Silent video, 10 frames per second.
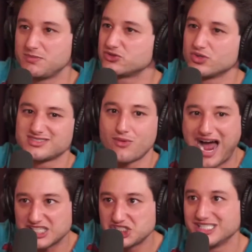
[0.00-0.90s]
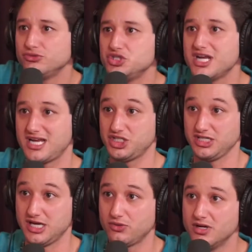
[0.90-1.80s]
as pessoas estão rachando de ganhar
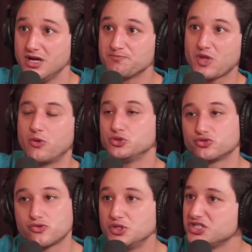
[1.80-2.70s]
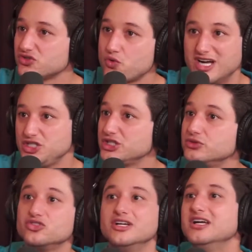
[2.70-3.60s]
dinheiro, onde os coaches
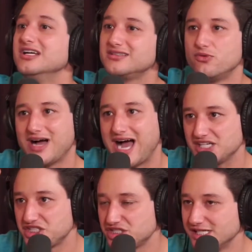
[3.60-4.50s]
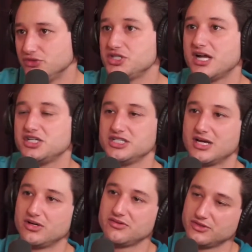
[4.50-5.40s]
quânticos estão rachando de ganhar
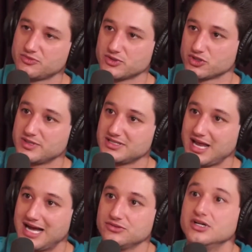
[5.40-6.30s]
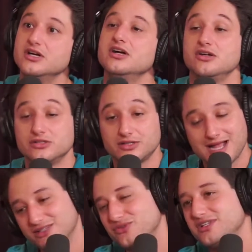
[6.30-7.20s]
dinheiro, levando as pessoas para esse lado,
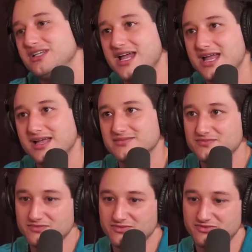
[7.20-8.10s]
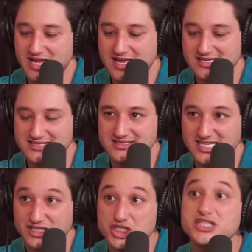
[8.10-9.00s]
cara, do que é, é
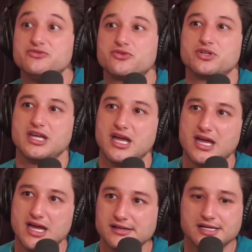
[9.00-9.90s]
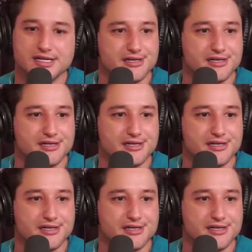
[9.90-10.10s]
científico, que é,